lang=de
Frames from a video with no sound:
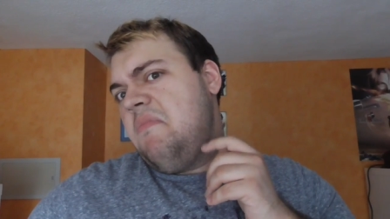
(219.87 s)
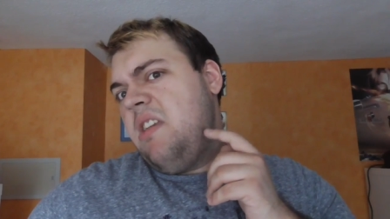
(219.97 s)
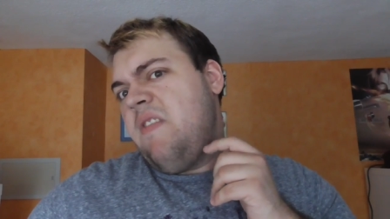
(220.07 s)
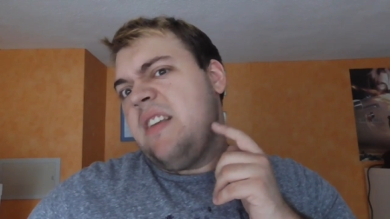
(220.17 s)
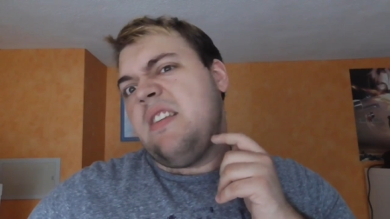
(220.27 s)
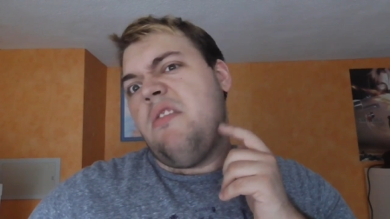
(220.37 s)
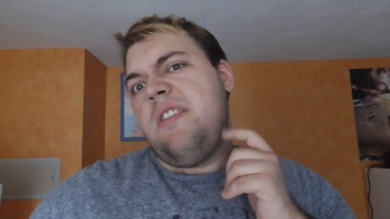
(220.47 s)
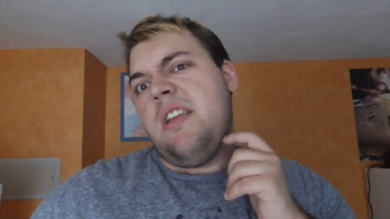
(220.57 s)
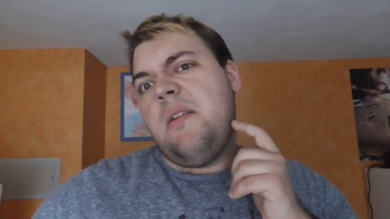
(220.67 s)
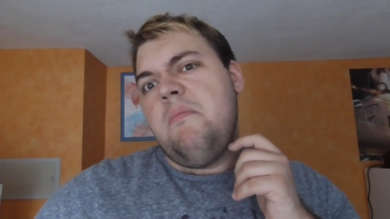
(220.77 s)
Ich weiß
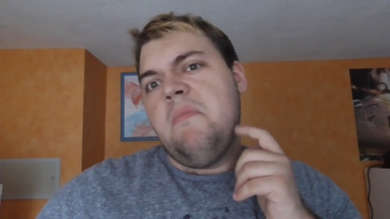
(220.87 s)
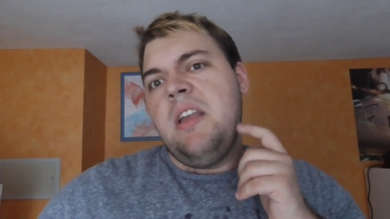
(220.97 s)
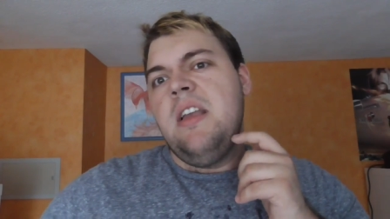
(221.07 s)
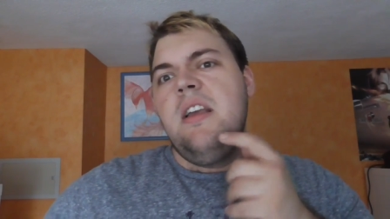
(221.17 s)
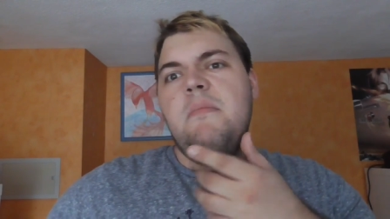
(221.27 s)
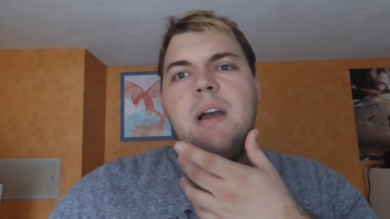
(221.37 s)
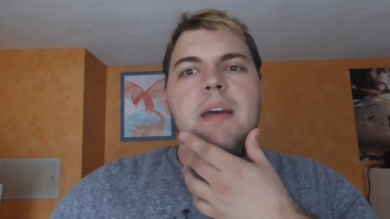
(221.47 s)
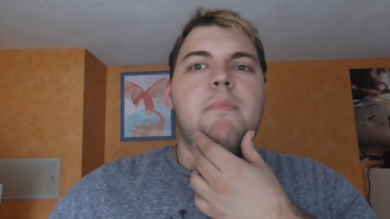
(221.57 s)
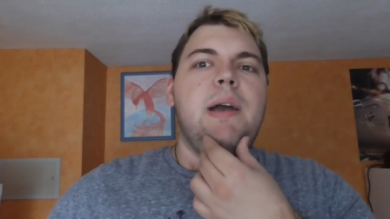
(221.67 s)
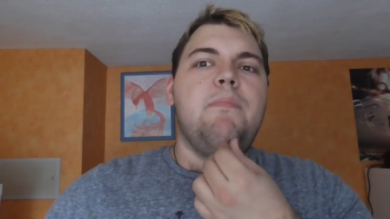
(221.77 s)
auch nicht.
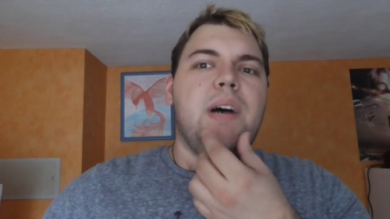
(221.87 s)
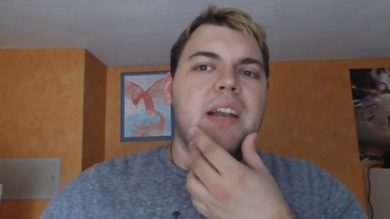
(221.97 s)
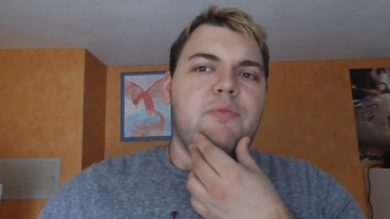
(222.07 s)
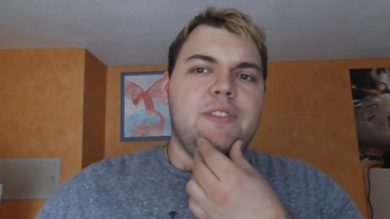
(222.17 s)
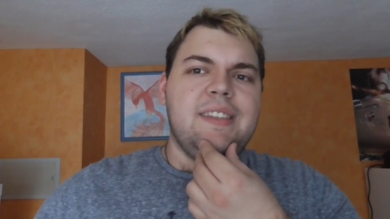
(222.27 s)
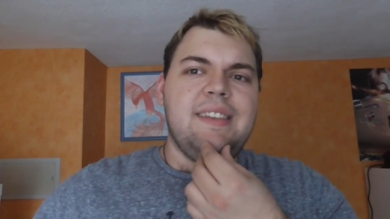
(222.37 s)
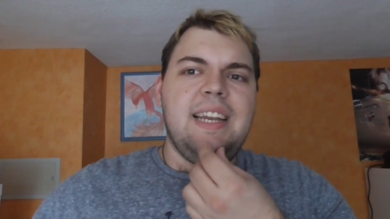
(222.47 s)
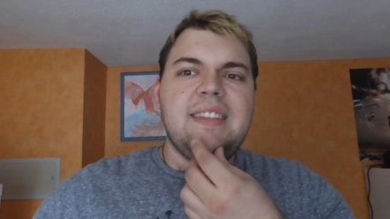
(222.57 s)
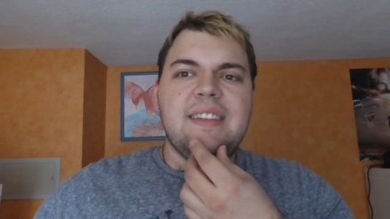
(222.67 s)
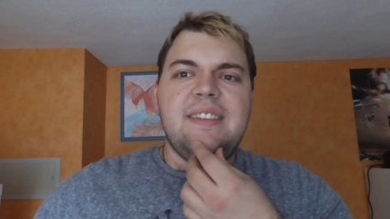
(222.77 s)
Mein, mein Bartwuchs ist in
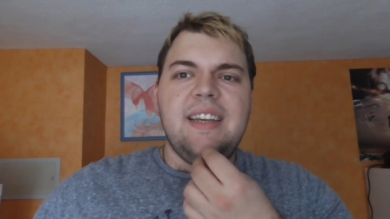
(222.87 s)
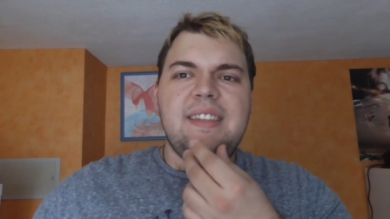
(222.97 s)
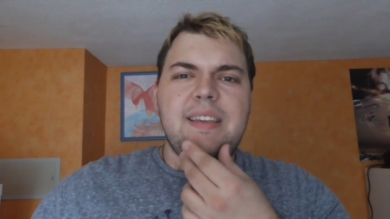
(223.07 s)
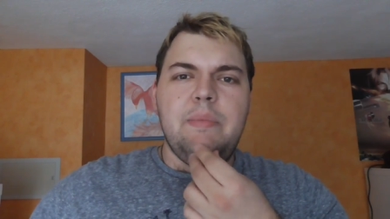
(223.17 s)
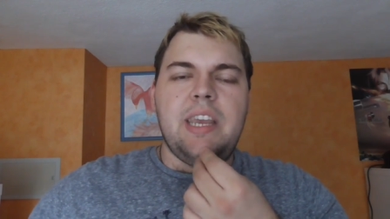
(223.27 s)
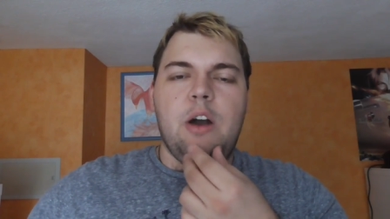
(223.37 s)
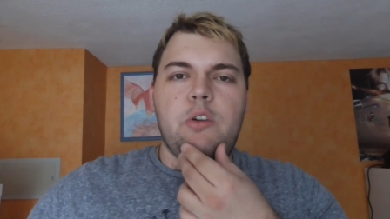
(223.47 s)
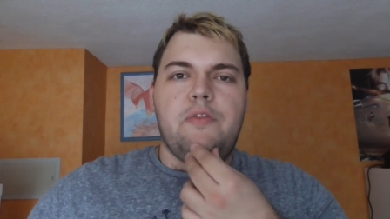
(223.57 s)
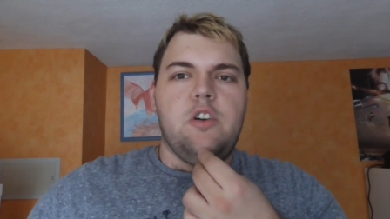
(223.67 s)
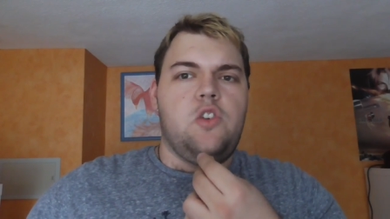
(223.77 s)
letzter Zeit ziemlich
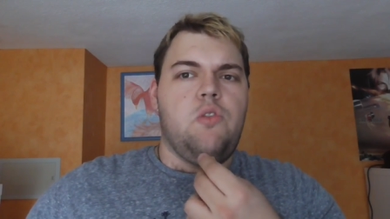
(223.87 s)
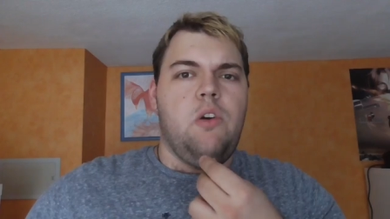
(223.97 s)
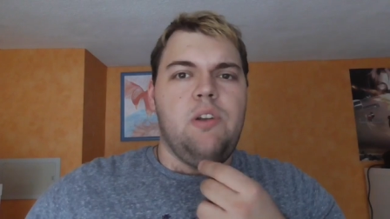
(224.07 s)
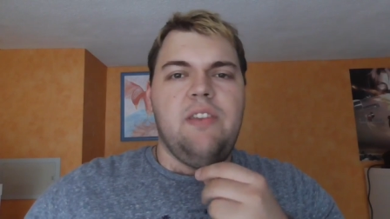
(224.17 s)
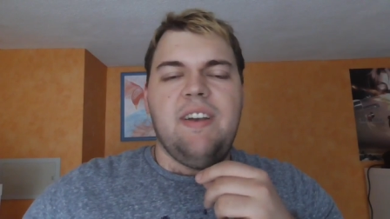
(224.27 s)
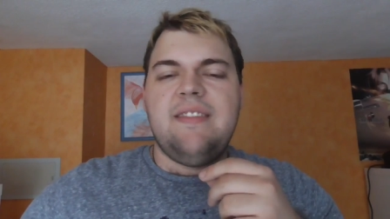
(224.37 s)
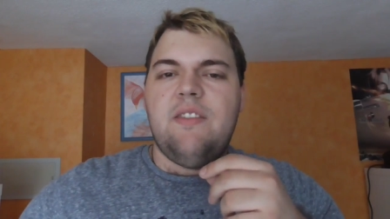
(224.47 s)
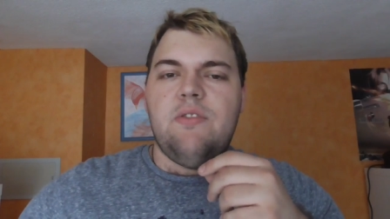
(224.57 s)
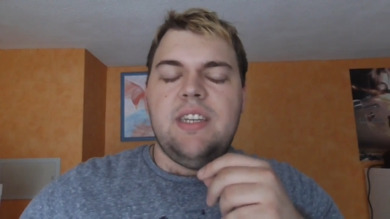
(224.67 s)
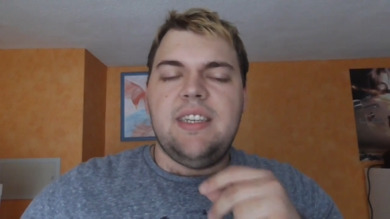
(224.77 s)
out of control. Ich weiß
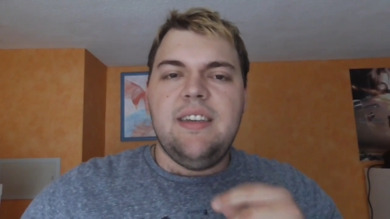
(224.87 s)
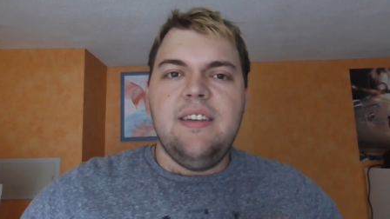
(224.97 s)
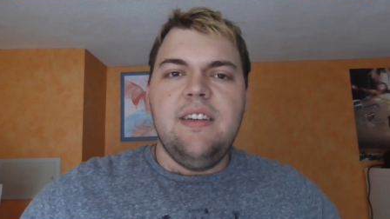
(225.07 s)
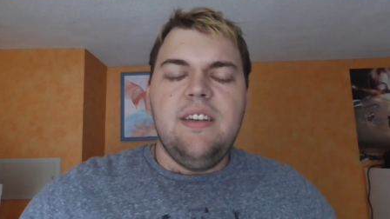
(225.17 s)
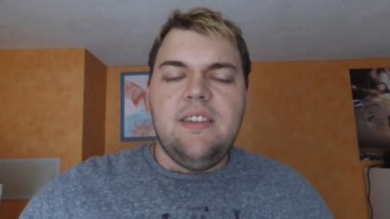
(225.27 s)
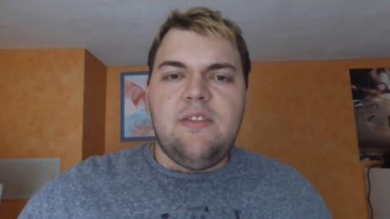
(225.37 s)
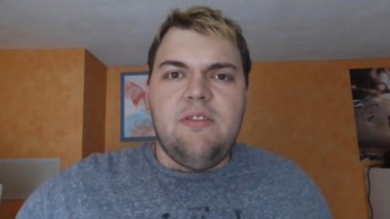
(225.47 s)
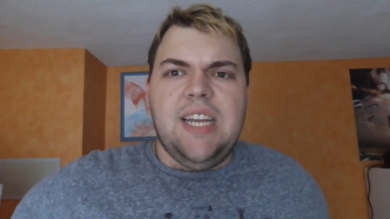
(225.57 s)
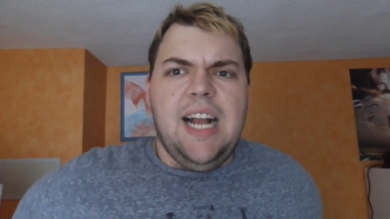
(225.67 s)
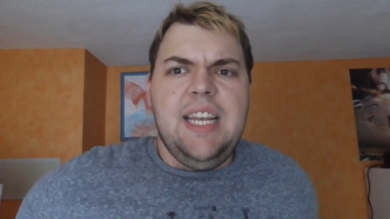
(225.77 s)
auch nicht. Ist
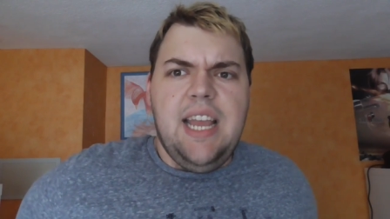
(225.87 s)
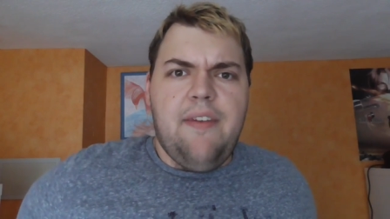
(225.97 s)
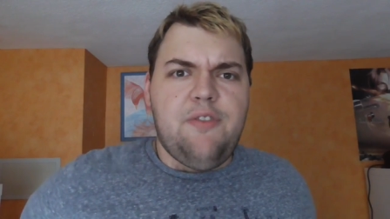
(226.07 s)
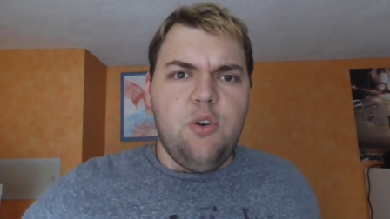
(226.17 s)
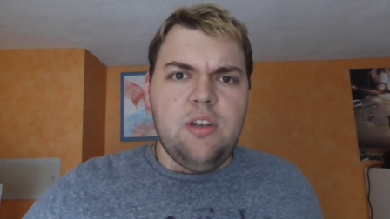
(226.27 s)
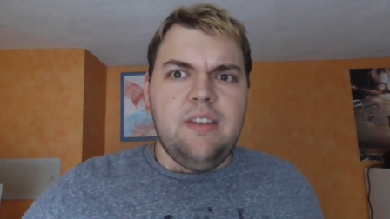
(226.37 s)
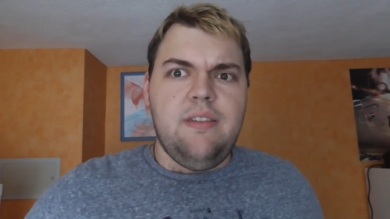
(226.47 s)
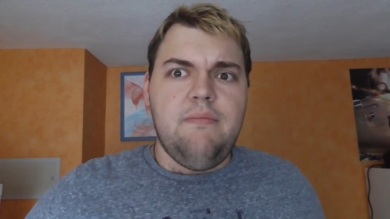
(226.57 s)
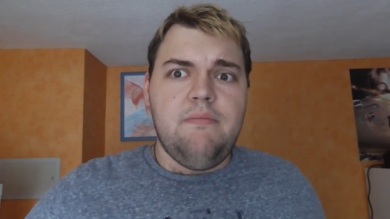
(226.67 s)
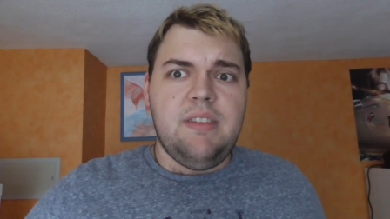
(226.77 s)
total
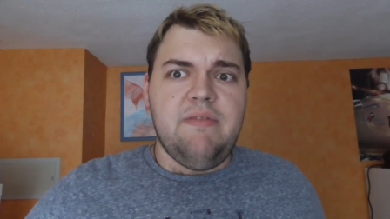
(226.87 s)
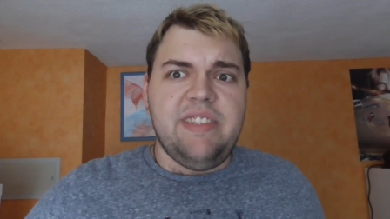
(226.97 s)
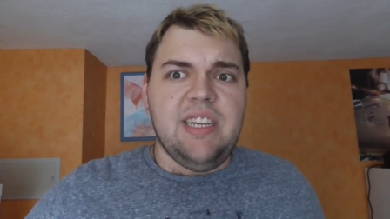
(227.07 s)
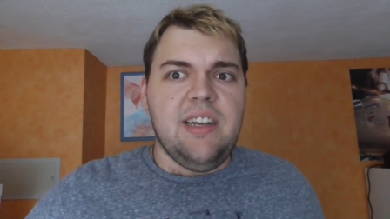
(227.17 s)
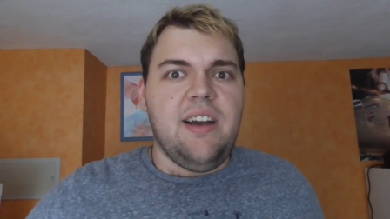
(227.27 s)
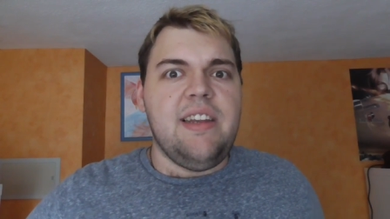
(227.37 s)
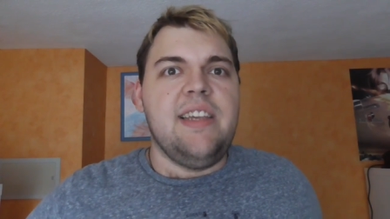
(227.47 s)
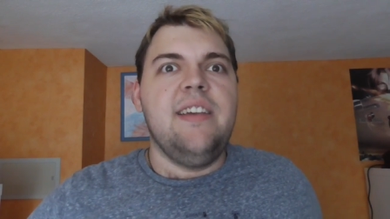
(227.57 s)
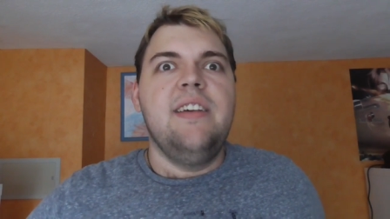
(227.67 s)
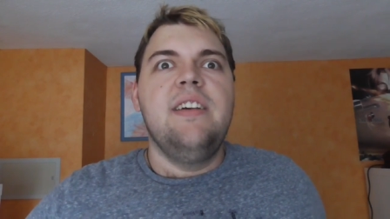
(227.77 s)
nervtötend. Das wisst ihr gar nicht.